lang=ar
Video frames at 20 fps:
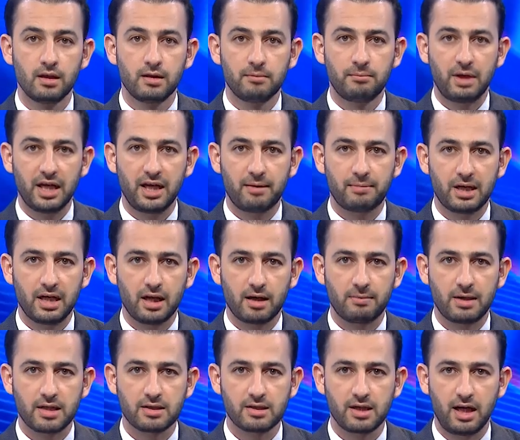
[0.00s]
معنا عبر
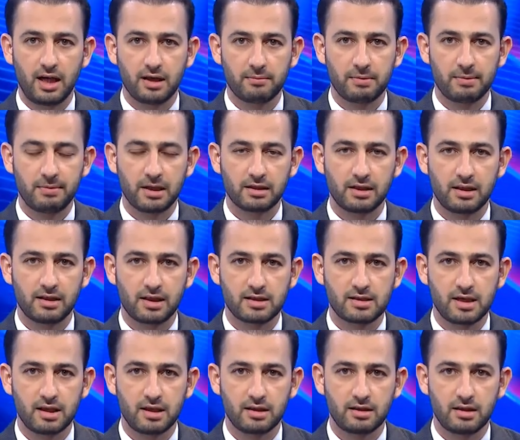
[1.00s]
الأقمار الصناعية من بغداد
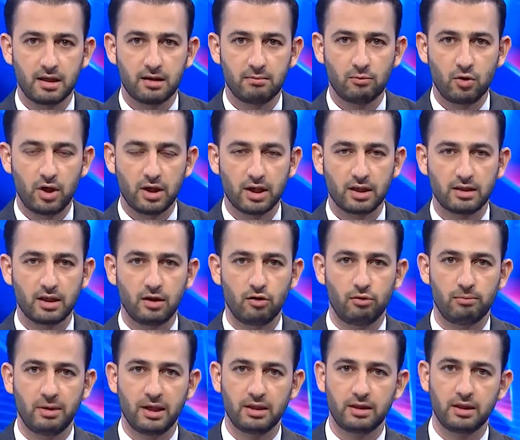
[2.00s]
السيد مؤيد
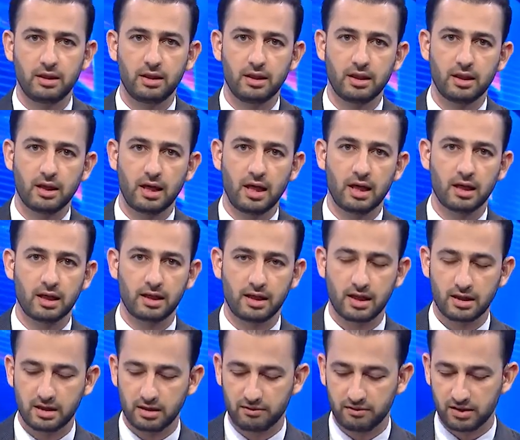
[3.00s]
العبيدي
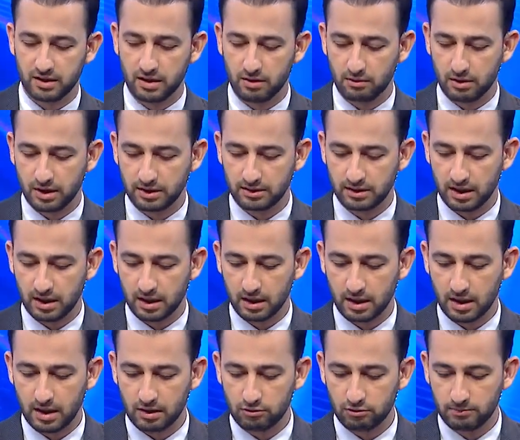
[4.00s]
القيادي في دولة
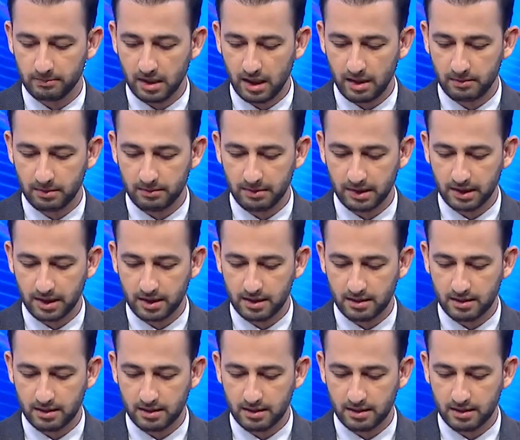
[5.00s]
القانون مرحبا بك